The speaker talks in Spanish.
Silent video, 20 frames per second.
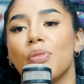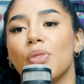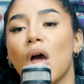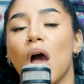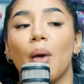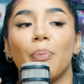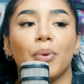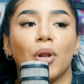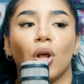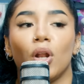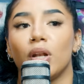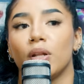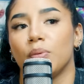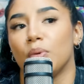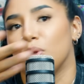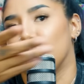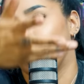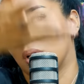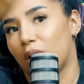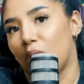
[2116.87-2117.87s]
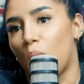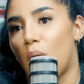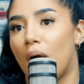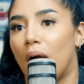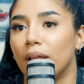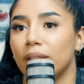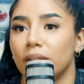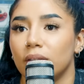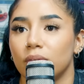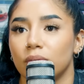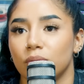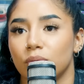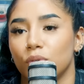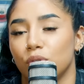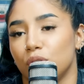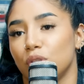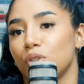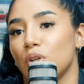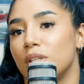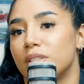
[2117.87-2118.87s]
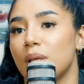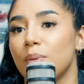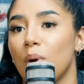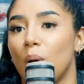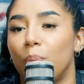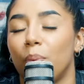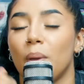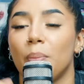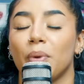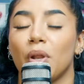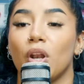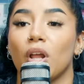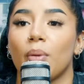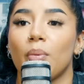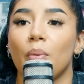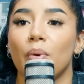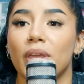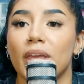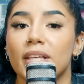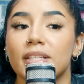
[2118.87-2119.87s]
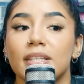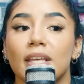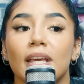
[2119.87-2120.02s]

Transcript: No, pero que lo hagan, nosotros lo hacemos, pues. Pero lo que me voy es